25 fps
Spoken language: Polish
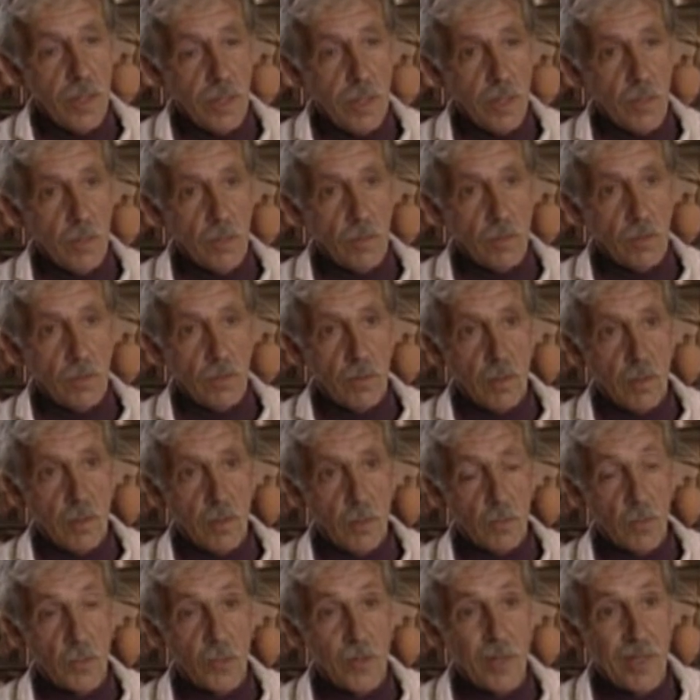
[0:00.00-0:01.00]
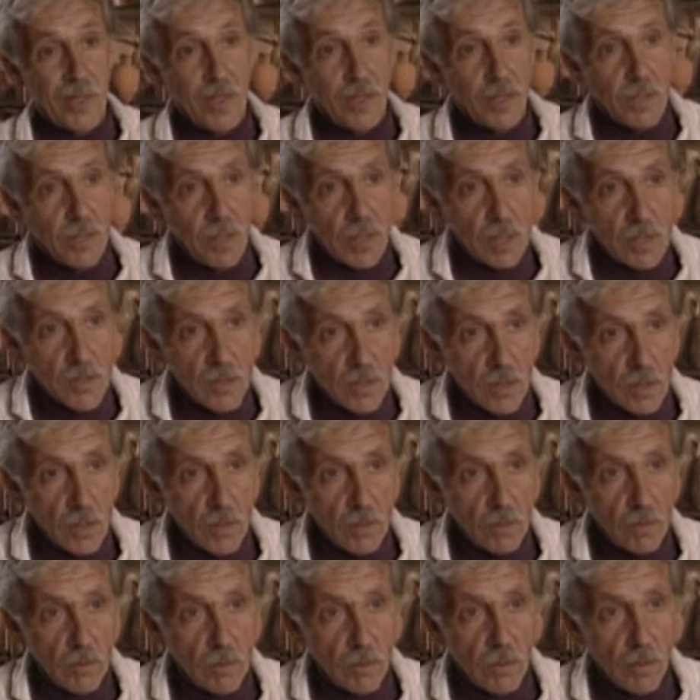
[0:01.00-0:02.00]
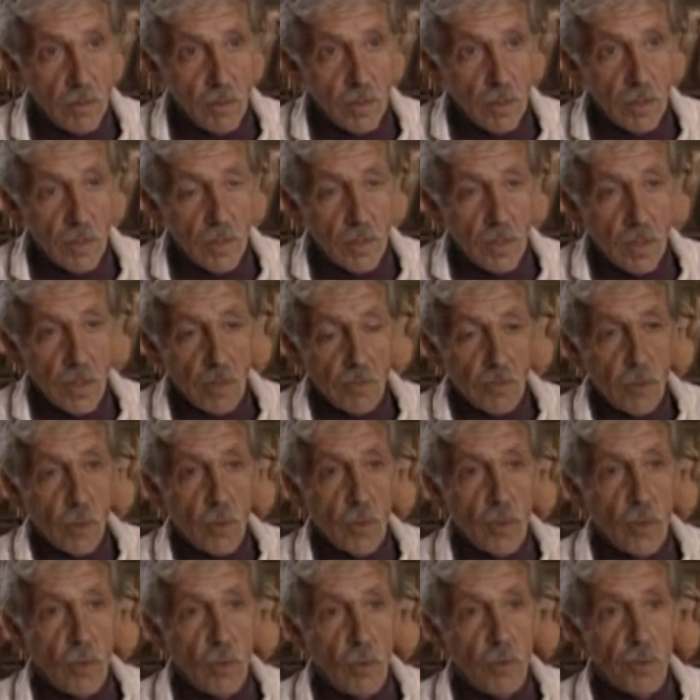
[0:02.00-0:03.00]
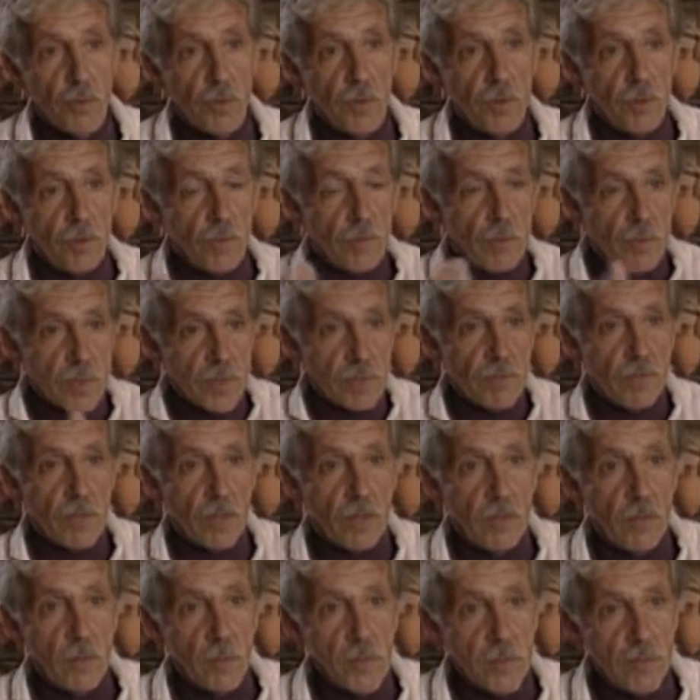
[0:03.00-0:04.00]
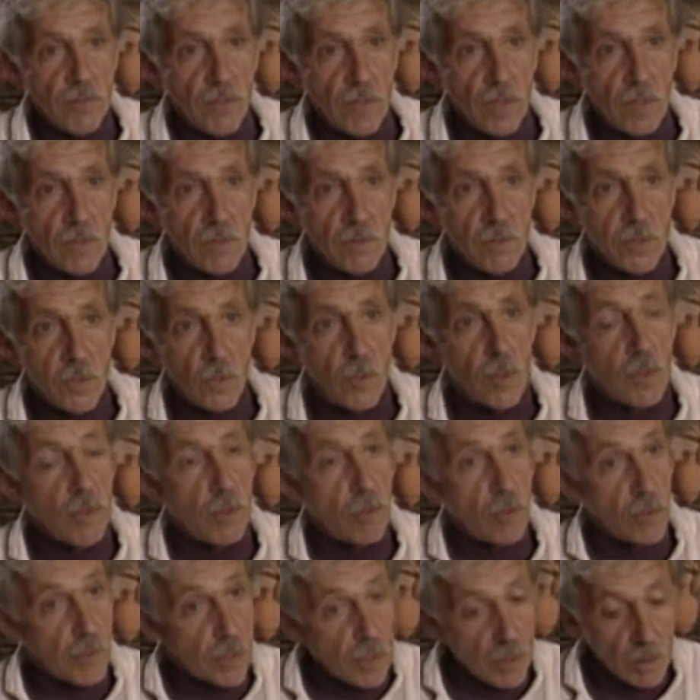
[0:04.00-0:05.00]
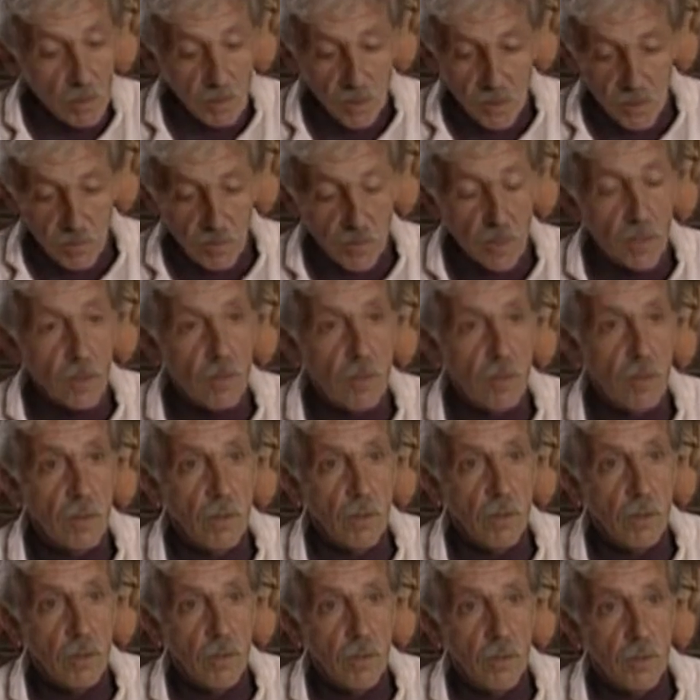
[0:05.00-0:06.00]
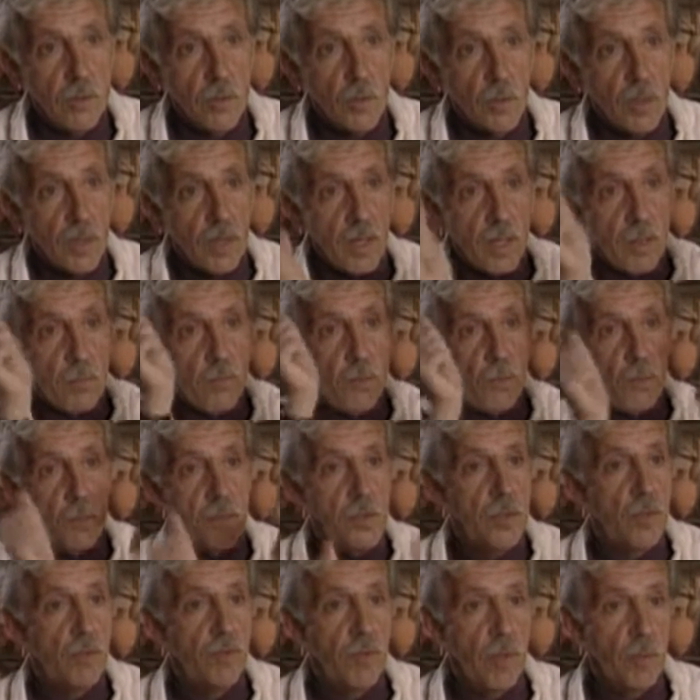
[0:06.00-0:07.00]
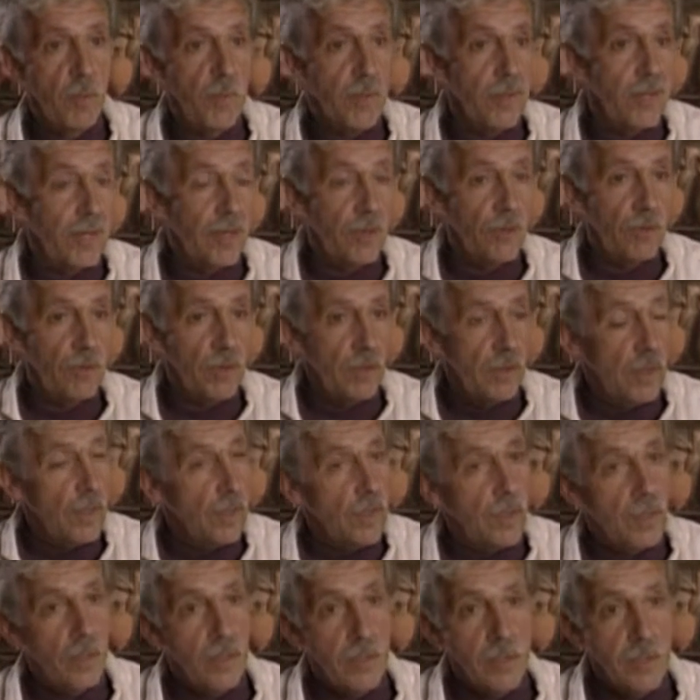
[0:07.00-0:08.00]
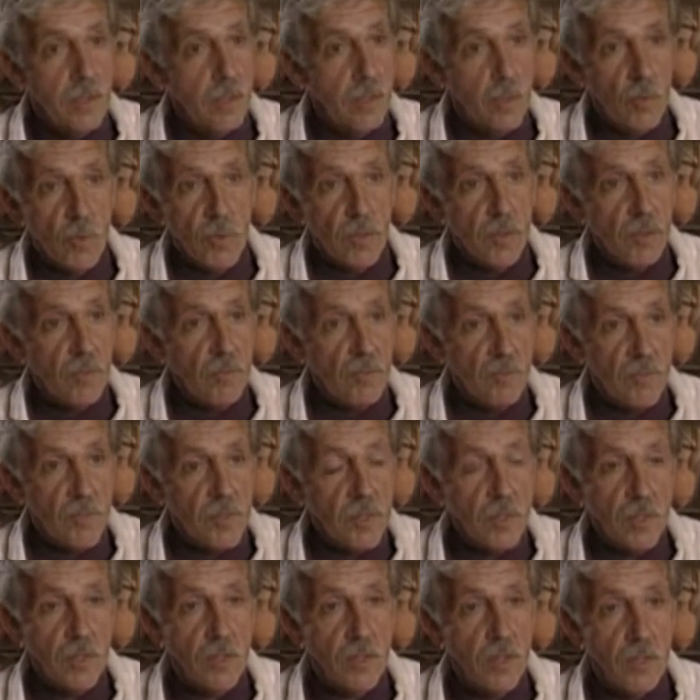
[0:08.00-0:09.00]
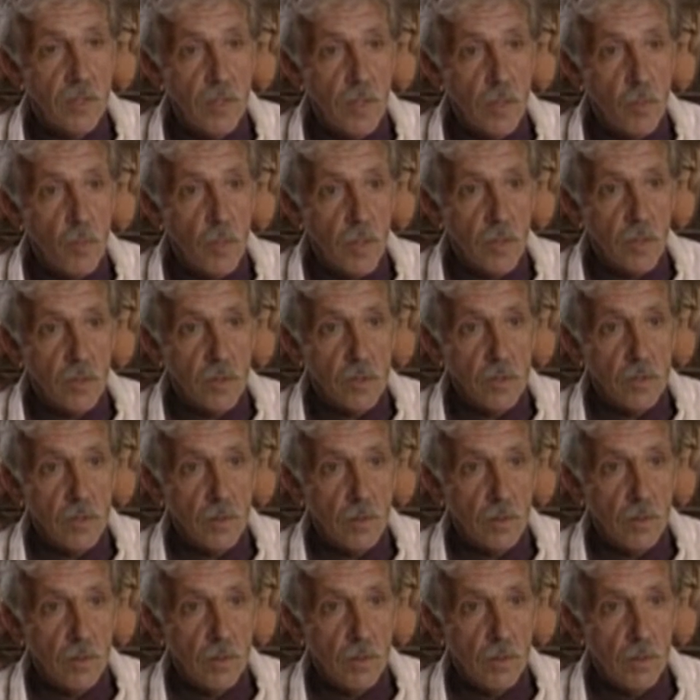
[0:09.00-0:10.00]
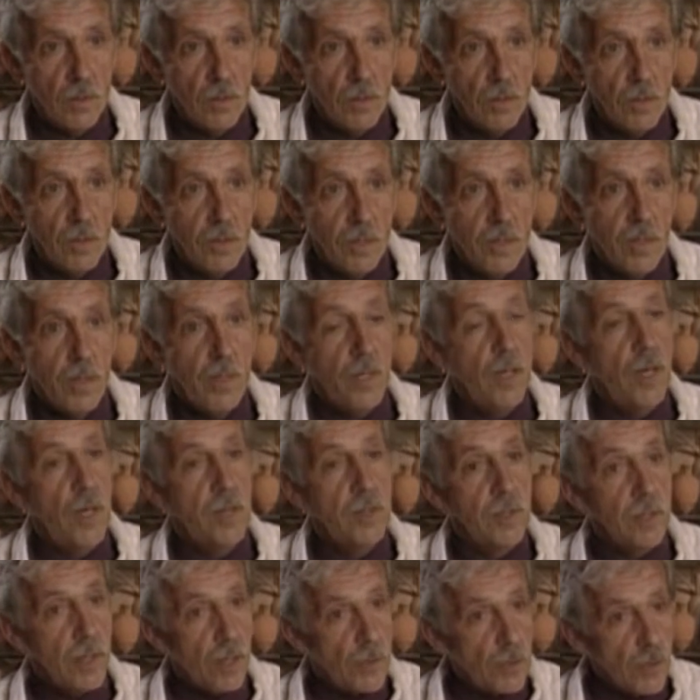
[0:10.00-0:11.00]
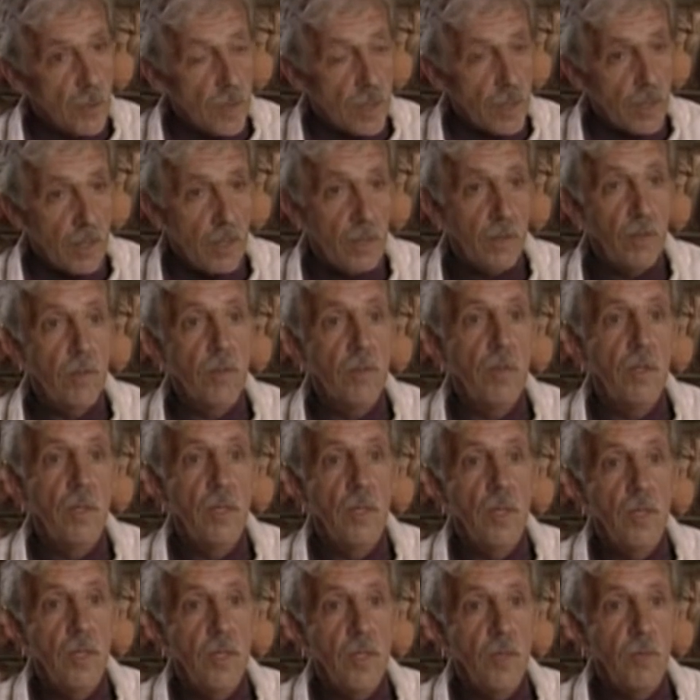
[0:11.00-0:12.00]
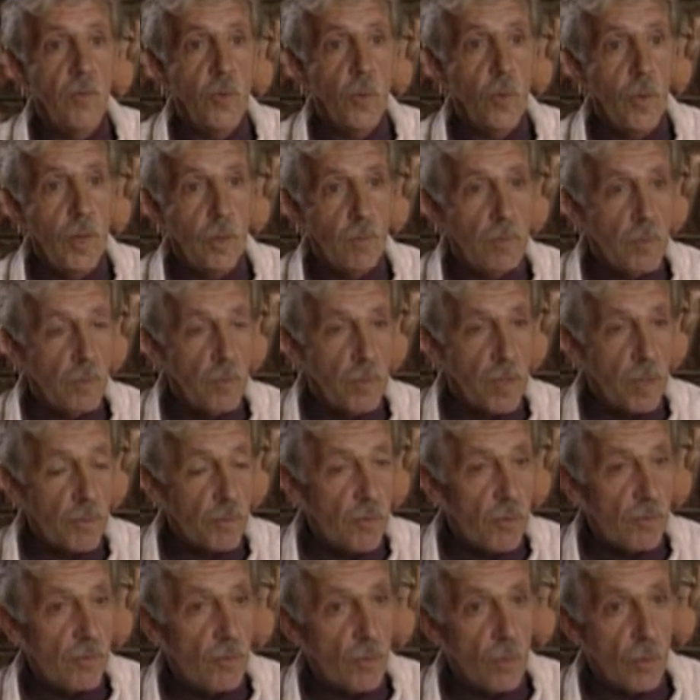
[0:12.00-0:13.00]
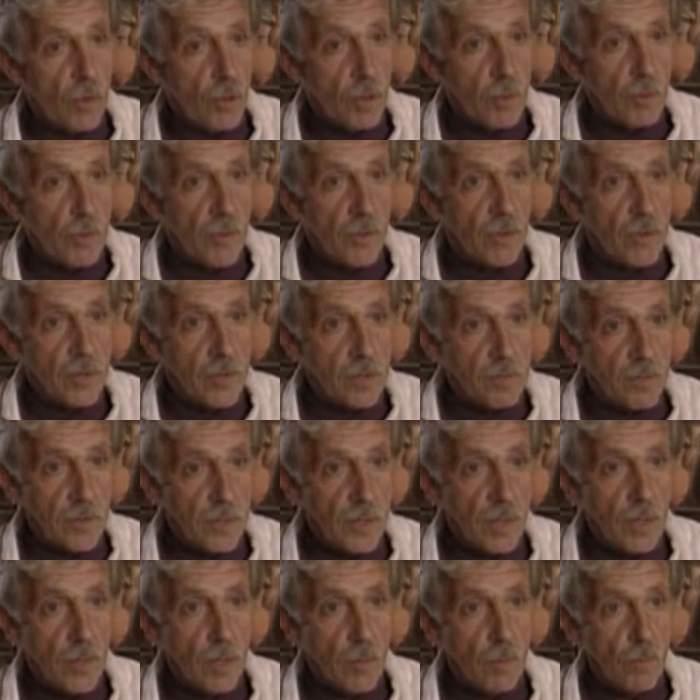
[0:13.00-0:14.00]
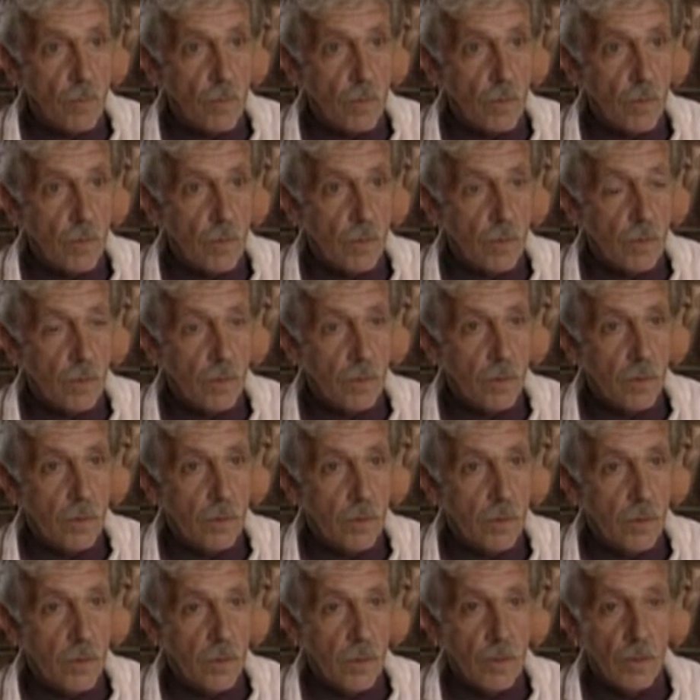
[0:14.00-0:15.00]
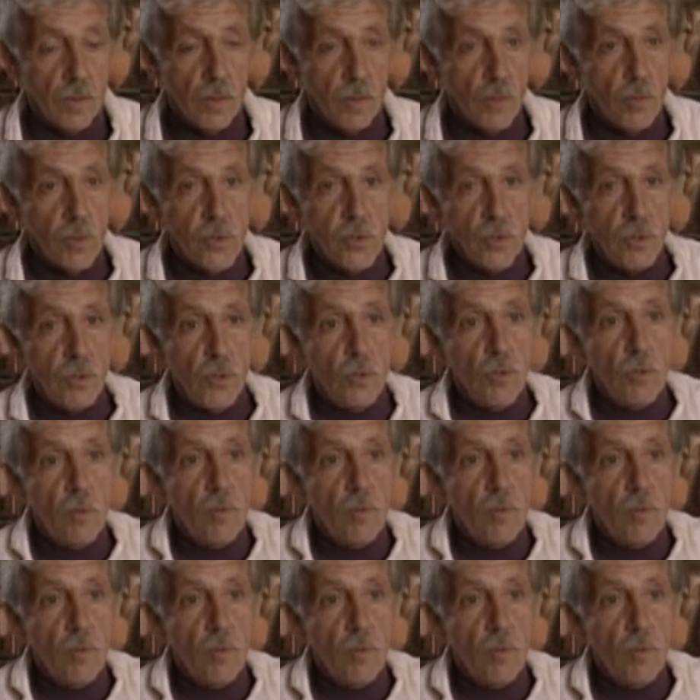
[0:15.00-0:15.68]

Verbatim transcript: Jeśli jeszcze podtrzymamy jego stopy, aby nie mógł się podnosić i opuszczać, wtedy śmierć nastąpi w ciągu 6 do 10 minut. He's dead within to minutes. Z drugiej strony, jeśli chcecie, aby umierał przez długi czas, wystarczy mu